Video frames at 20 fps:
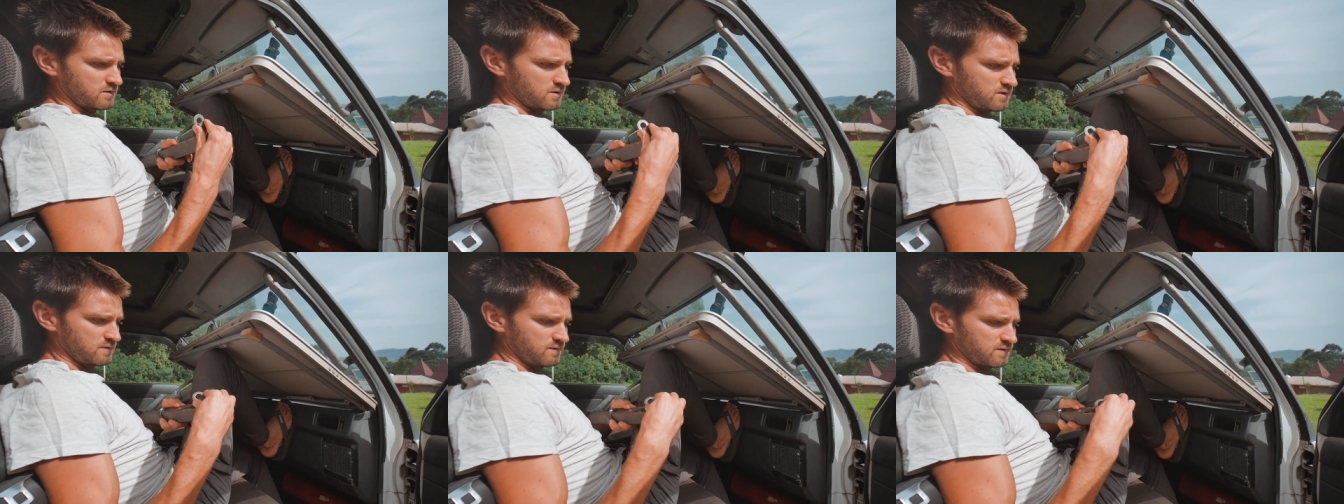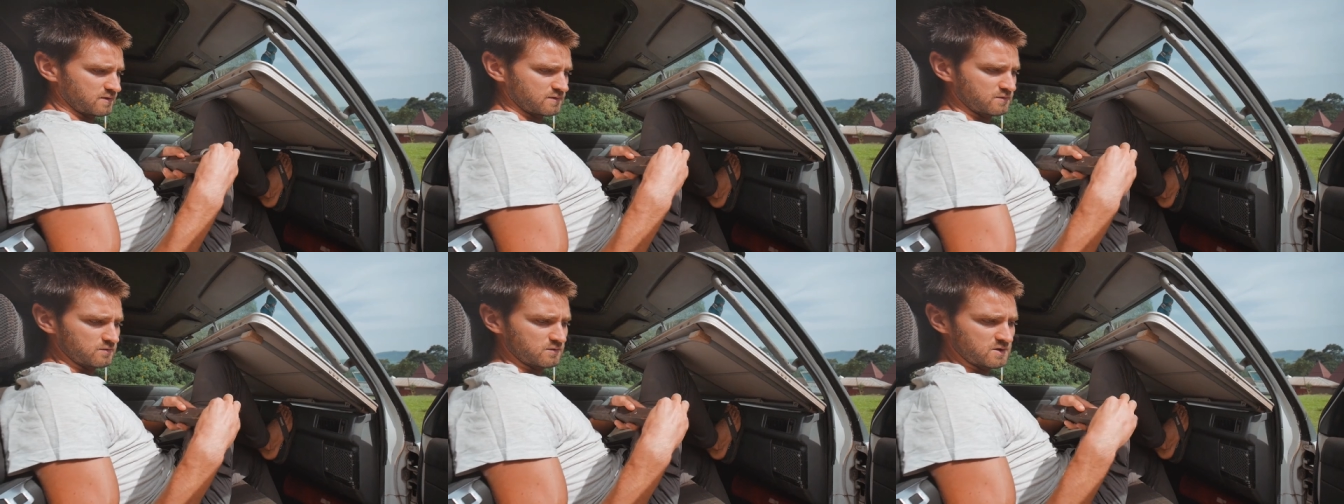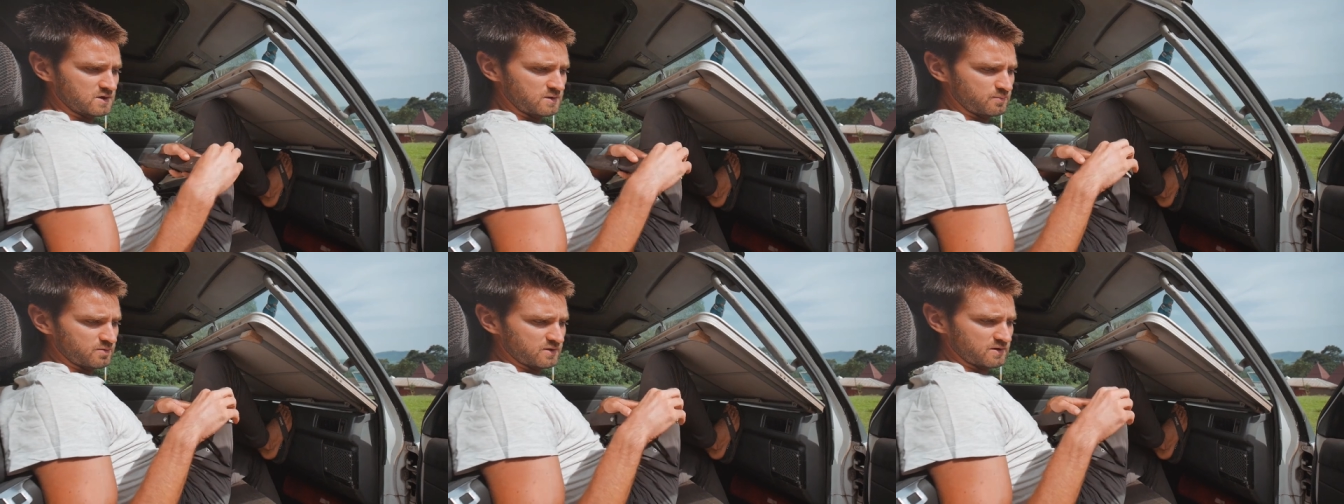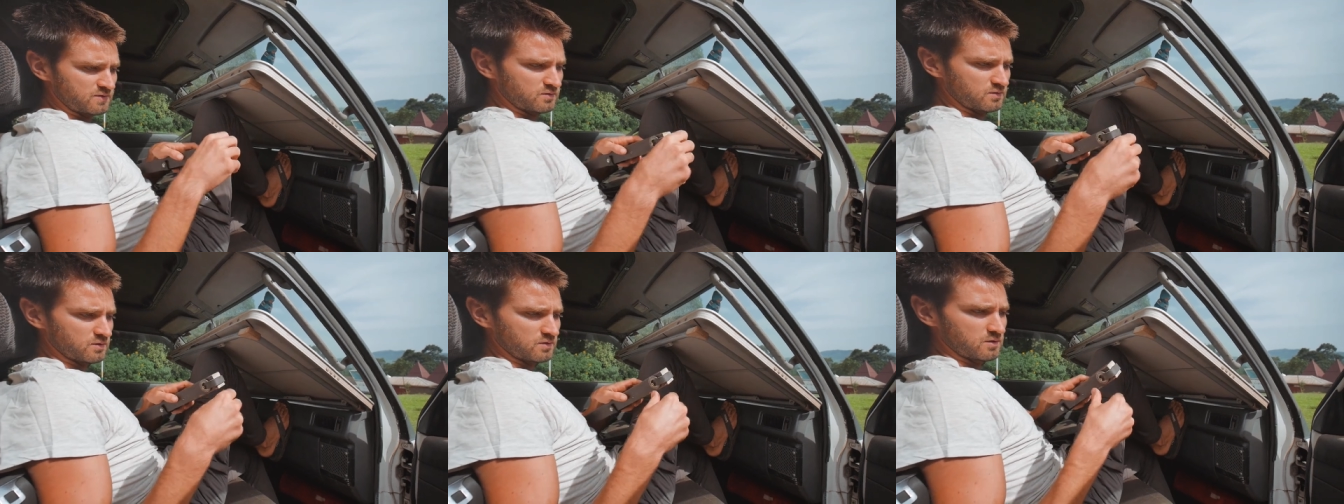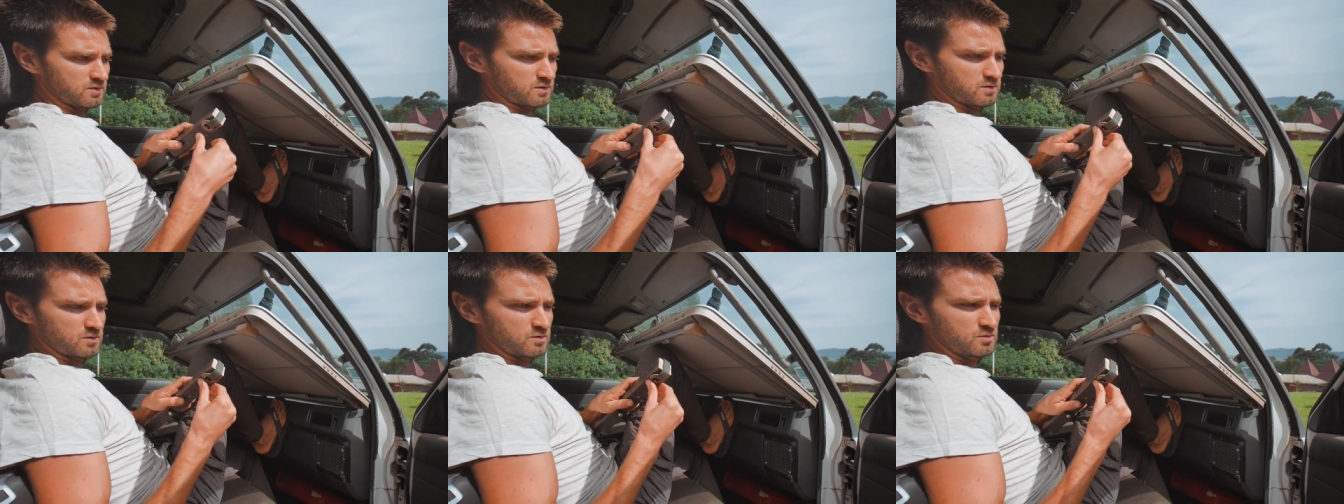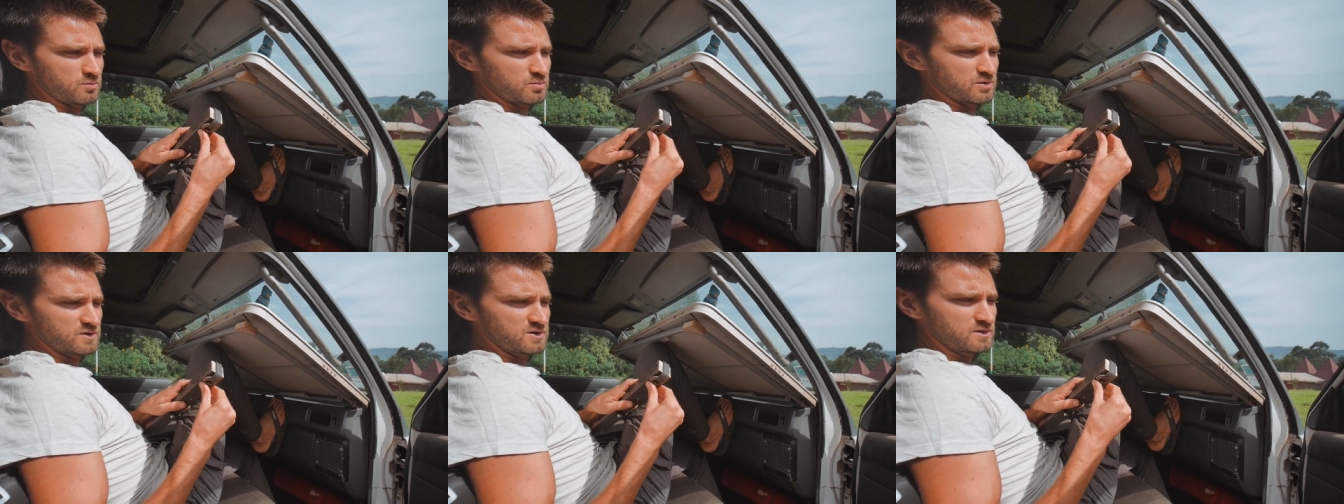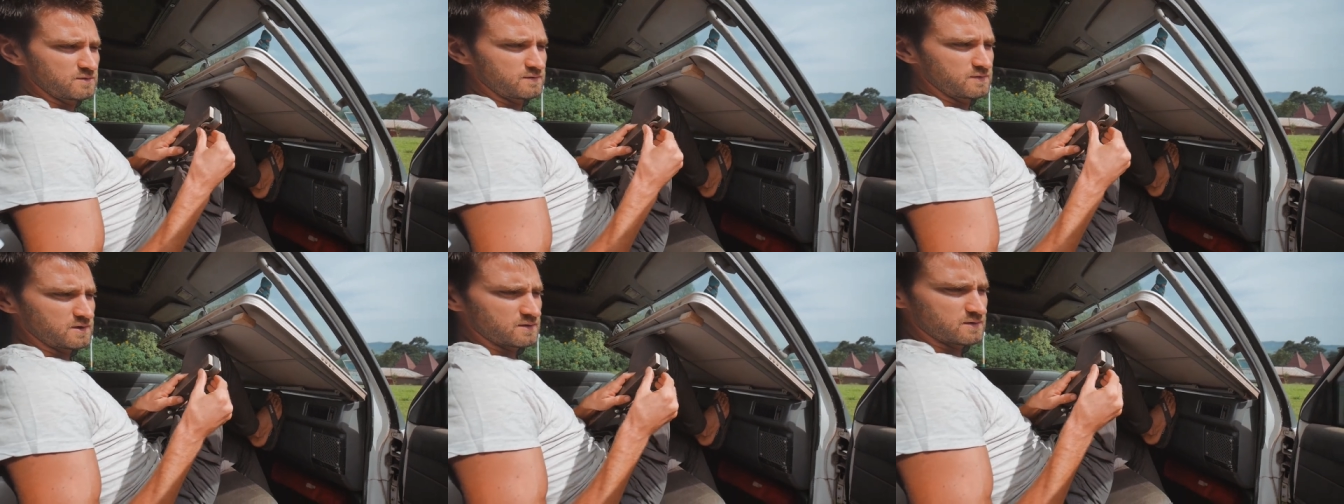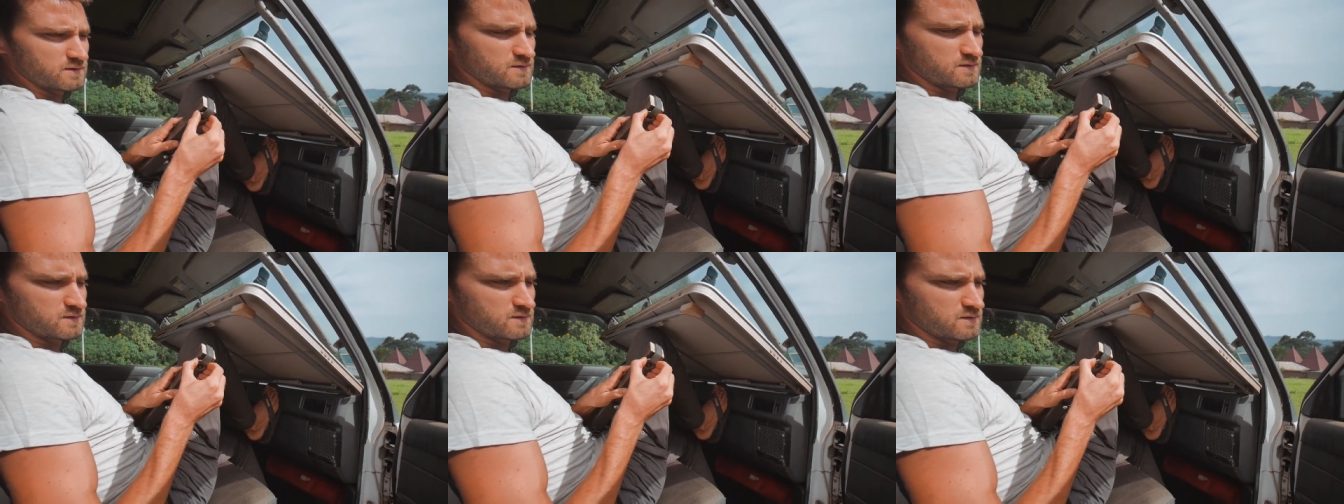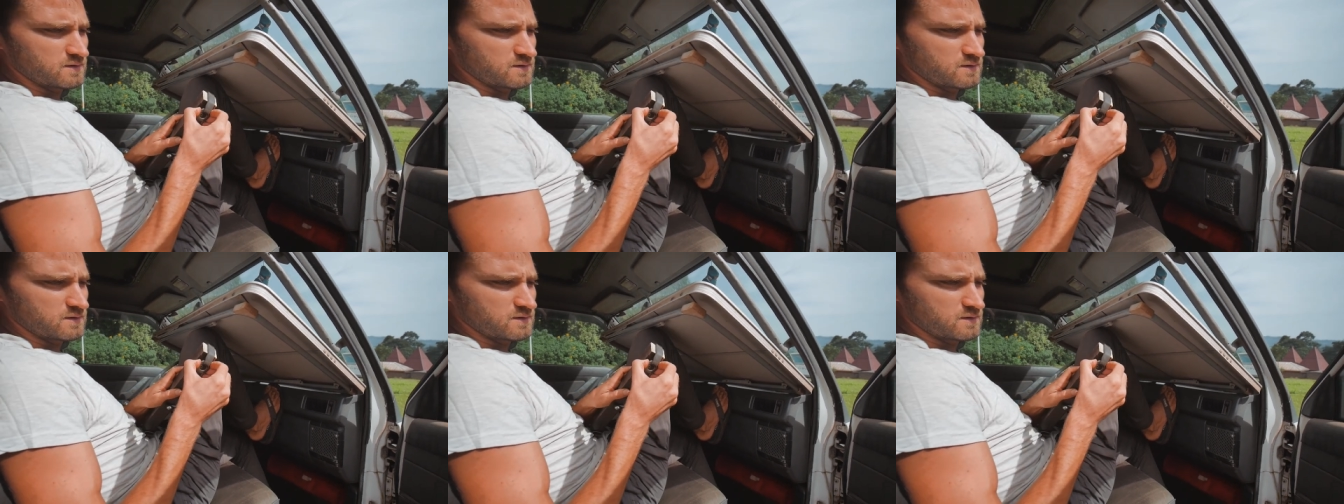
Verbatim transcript: qui vient se clipper sur une petite vis.